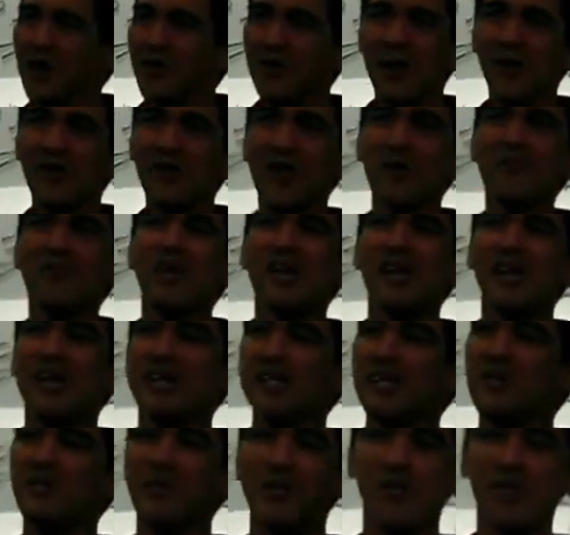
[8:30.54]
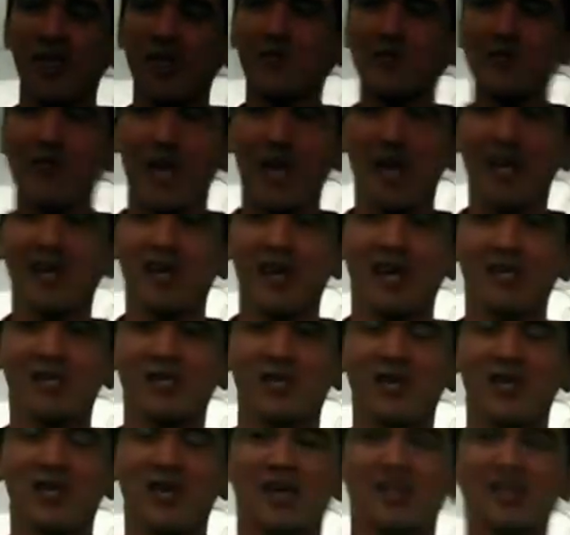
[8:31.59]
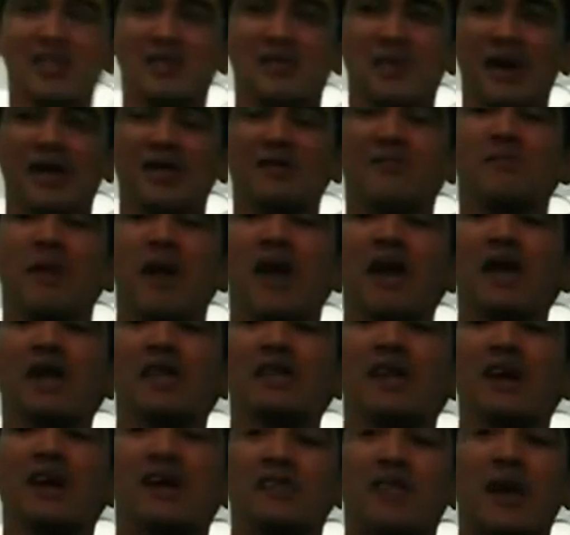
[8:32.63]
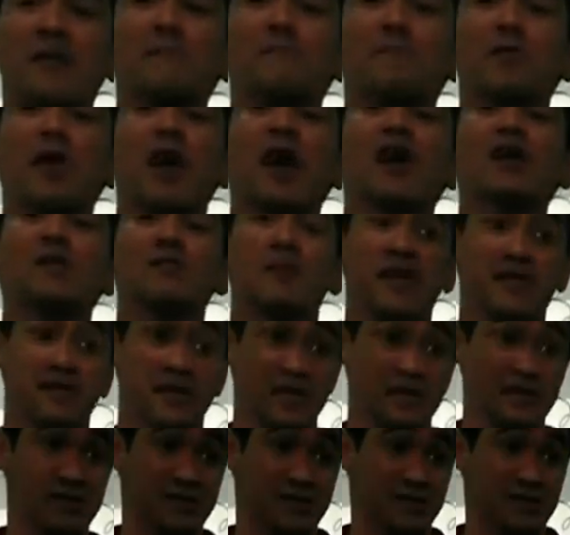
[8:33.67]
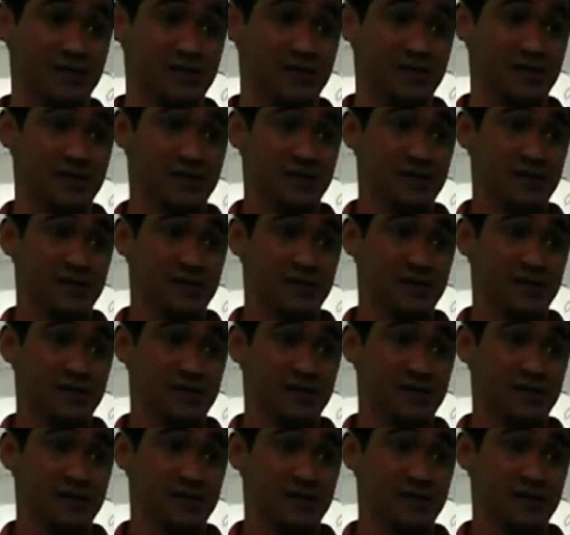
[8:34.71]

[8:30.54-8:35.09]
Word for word: Bago po kayo mag-resign, but what I'm saying, ladies and gentlemen, make it a temporary basis.